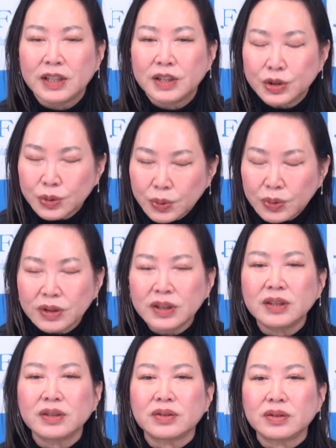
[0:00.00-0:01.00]
非常
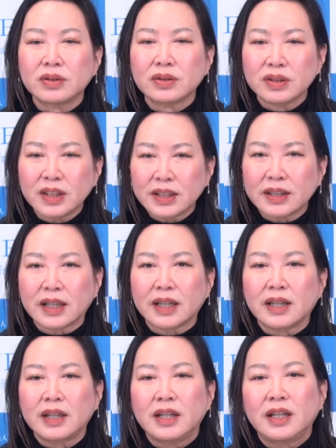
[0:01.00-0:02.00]
に優れ
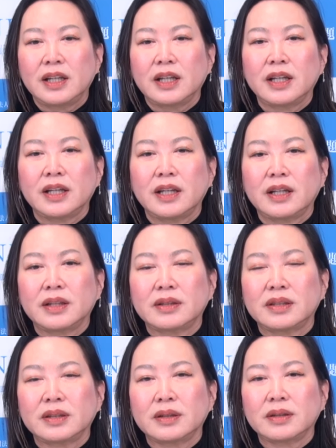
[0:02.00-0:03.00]
た、
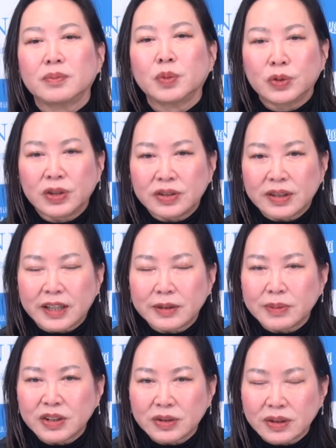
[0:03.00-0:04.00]
えー、モデルであ
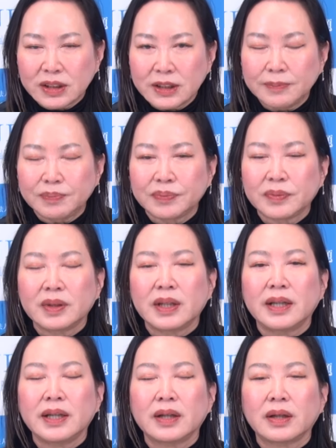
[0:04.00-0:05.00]
りますし
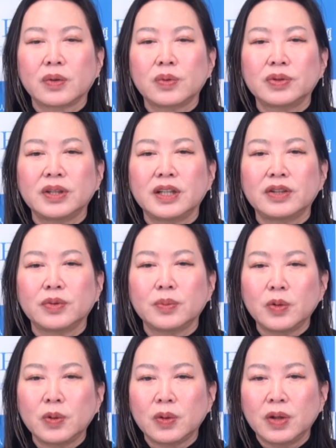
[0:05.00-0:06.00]
で今年度
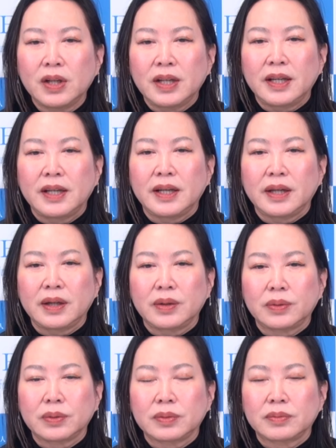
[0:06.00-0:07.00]
も、
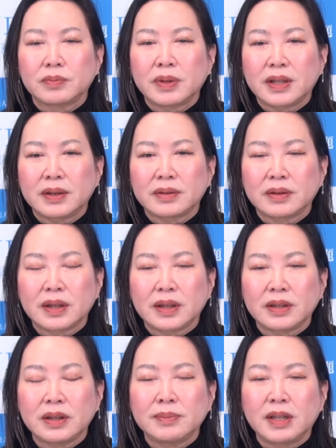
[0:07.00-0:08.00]
えーまあ、
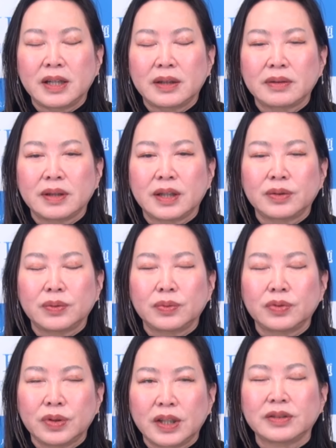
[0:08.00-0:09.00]
今あの
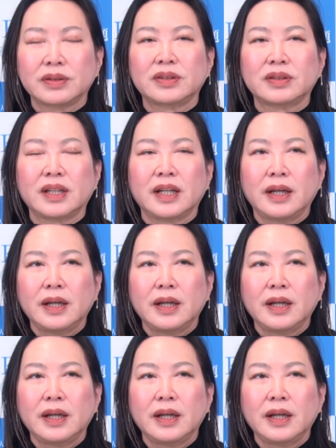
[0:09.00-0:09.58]
おそらくですね